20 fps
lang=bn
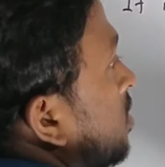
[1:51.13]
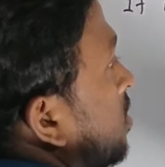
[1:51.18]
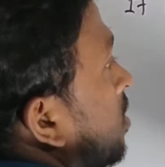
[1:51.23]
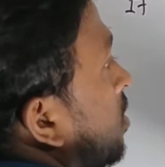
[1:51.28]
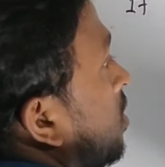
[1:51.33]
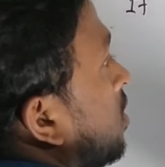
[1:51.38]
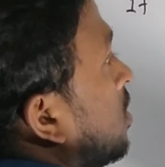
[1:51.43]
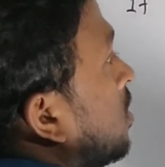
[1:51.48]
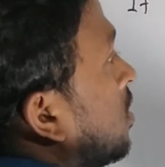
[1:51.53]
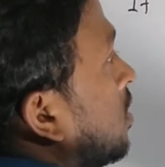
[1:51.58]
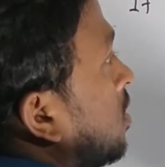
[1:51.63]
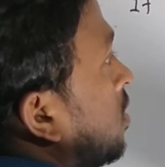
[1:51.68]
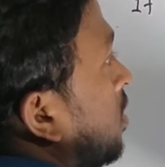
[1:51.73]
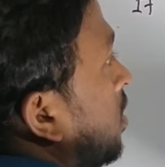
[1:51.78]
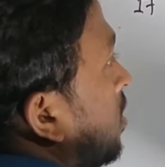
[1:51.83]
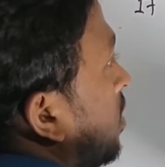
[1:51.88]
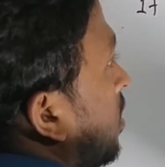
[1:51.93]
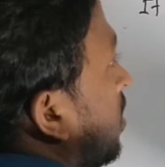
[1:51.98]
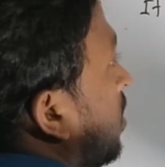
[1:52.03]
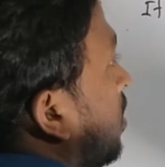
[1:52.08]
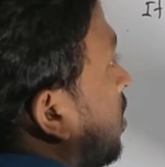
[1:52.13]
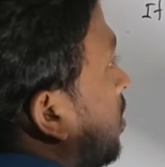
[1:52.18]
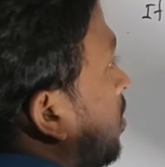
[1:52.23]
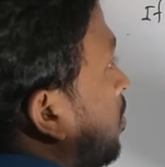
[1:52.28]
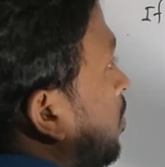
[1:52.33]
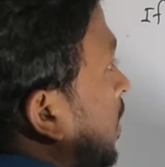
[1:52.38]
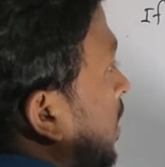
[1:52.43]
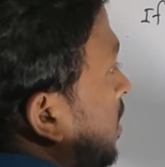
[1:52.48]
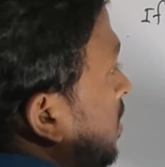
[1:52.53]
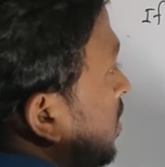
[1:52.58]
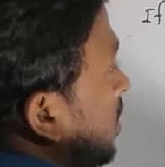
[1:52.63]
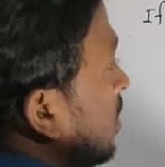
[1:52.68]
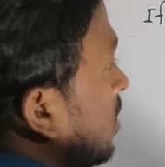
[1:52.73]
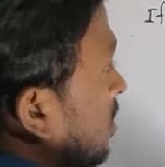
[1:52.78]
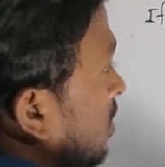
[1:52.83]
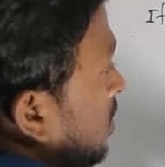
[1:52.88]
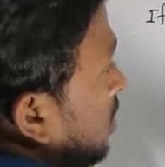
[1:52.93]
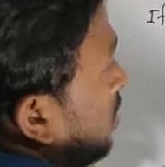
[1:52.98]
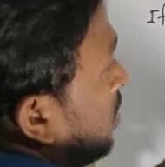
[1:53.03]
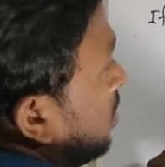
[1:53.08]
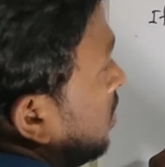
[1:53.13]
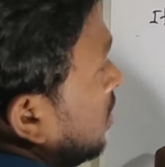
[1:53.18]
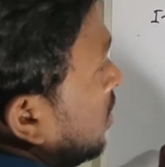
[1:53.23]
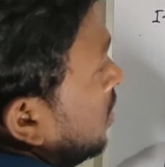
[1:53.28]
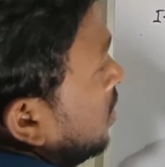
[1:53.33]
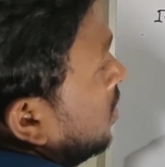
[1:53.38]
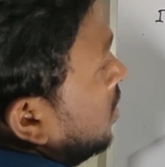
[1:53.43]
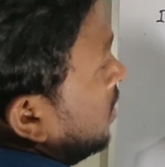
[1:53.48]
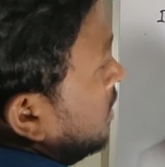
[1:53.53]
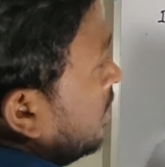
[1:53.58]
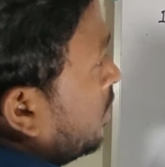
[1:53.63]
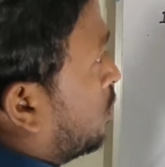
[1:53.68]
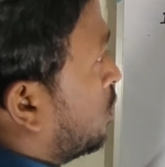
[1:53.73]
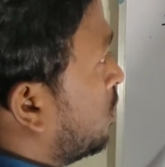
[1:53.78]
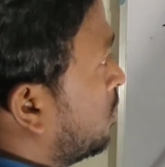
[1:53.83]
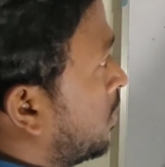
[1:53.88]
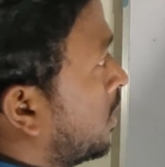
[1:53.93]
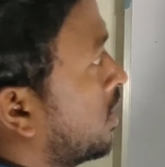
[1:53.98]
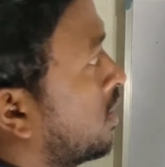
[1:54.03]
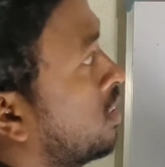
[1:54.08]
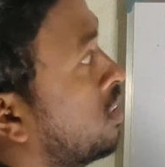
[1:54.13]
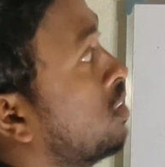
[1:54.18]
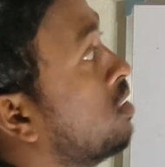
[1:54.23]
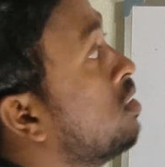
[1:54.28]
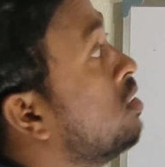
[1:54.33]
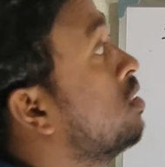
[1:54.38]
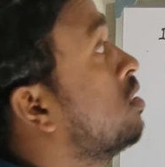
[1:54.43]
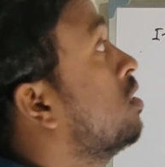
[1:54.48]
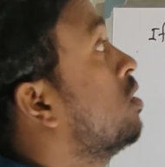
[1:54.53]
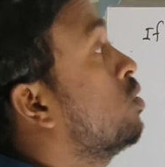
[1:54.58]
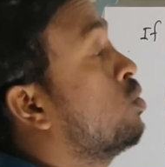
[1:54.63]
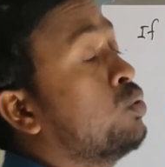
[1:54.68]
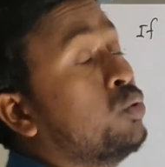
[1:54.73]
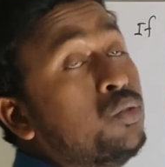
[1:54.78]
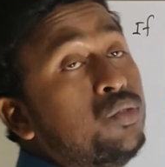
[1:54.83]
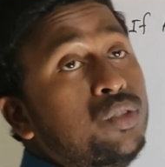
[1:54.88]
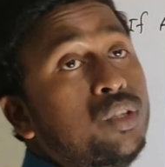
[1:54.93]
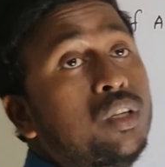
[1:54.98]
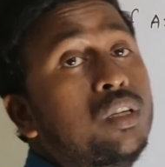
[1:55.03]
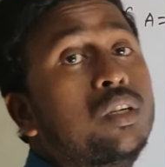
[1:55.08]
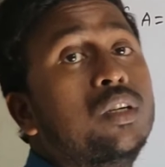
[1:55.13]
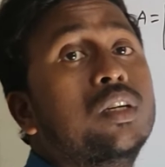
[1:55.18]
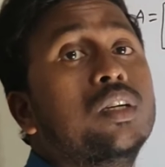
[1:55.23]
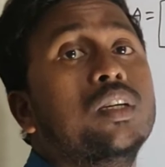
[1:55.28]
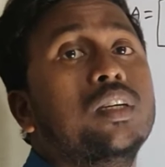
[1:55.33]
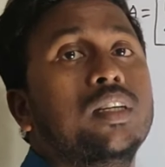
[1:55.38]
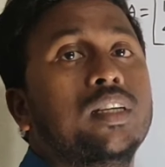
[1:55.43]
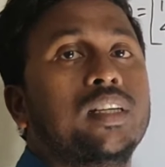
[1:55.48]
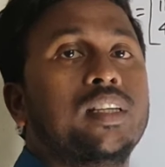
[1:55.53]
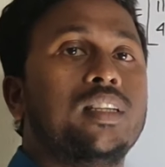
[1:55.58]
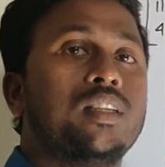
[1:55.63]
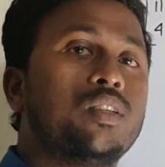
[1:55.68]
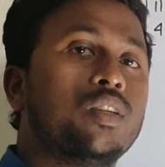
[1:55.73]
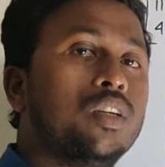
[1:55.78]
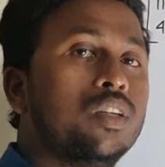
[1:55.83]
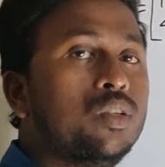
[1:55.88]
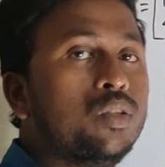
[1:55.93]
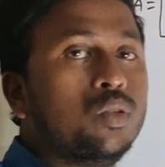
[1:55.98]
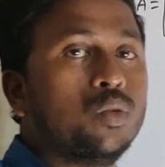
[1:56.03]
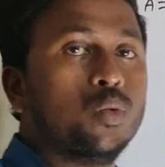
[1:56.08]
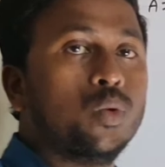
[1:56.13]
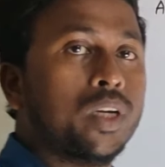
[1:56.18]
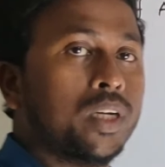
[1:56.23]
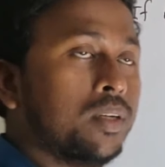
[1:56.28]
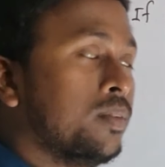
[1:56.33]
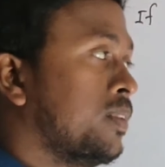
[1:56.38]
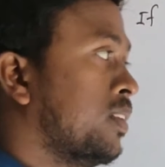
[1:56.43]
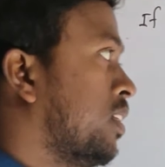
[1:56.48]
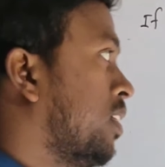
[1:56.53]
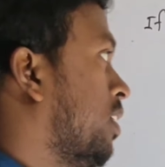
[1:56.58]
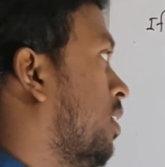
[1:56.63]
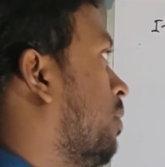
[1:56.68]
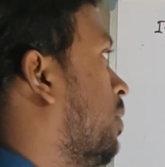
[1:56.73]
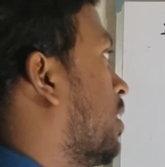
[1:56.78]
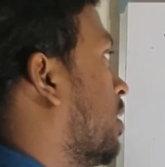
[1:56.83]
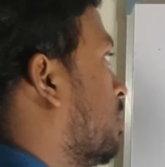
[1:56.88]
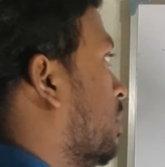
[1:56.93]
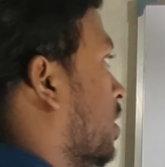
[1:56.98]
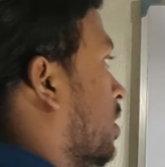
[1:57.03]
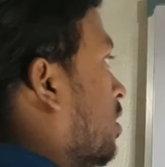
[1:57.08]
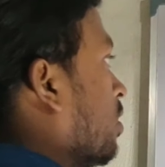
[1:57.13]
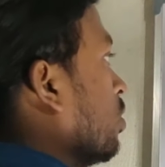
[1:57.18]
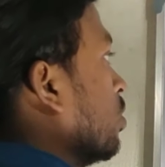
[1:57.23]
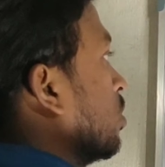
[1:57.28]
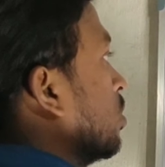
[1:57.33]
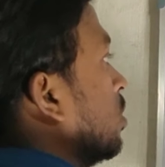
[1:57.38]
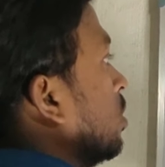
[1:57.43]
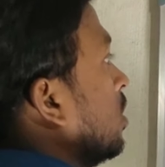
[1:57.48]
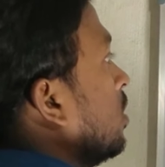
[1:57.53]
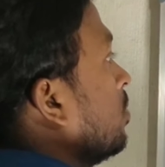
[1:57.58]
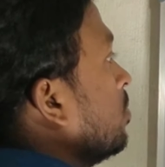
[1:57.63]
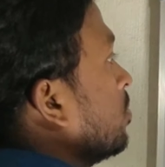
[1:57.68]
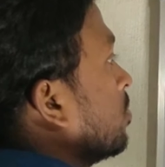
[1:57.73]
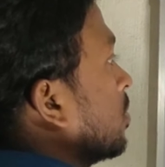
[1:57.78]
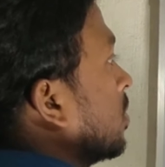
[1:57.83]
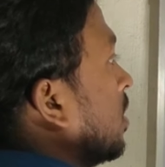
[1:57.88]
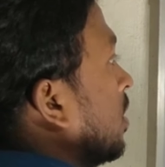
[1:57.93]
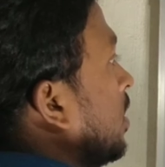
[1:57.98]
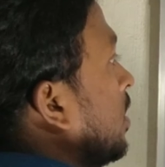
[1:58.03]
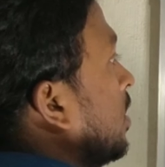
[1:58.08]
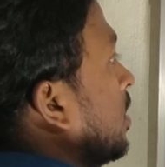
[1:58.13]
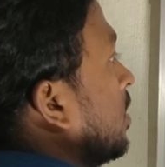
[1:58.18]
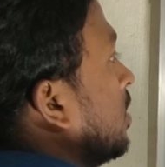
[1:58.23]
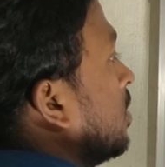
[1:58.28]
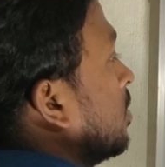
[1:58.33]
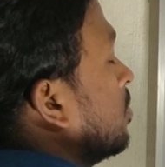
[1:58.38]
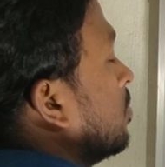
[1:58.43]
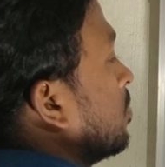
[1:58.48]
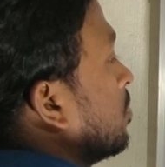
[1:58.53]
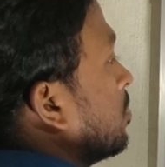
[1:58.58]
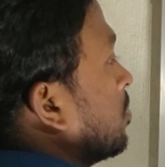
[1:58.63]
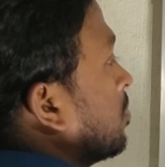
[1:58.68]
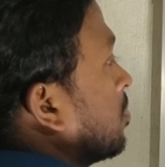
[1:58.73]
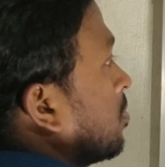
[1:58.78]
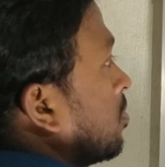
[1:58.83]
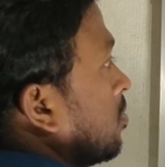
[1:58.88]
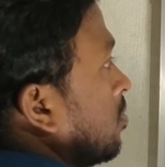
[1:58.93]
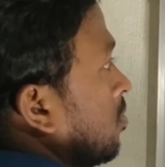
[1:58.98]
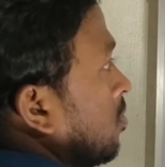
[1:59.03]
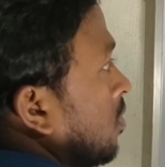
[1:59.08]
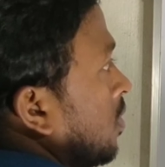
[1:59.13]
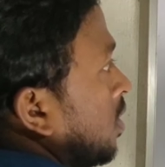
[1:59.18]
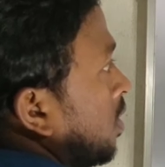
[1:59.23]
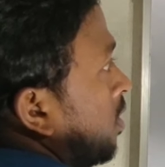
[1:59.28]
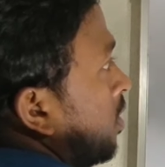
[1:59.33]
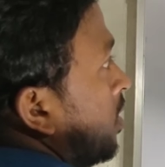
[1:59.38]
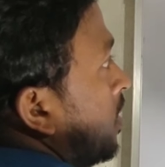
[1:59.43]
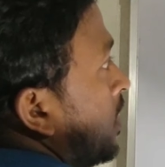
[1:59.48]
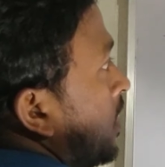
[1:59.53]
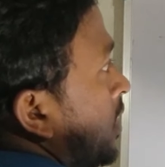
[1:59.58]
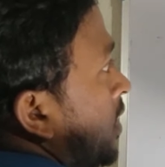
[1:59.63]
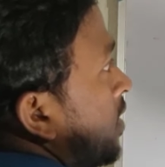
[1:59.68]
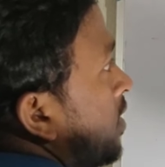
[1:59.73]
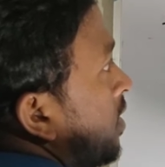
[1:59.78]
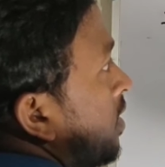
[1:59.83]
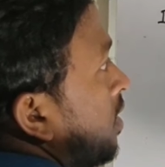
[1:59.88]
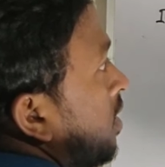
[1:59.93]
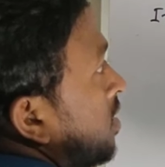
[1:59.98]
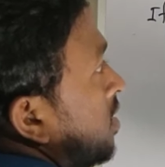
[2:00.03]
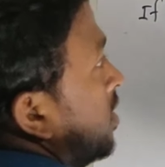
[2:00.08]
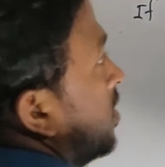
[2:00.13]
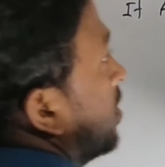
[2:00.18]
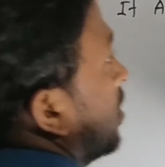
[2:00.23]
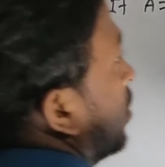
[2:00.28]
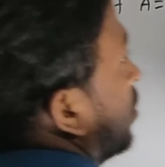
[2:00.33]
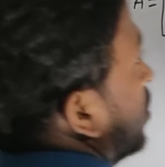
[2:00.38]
ইজ দ্যাট দ্য ম্যাট্রিক্স এ টু দি পাওয়ার এন ইজ ট্রু ফর এন ইকুয়াল টু ওয়ান এবার আমরা কী করতে হয় লেট এই যে রিলেশনটা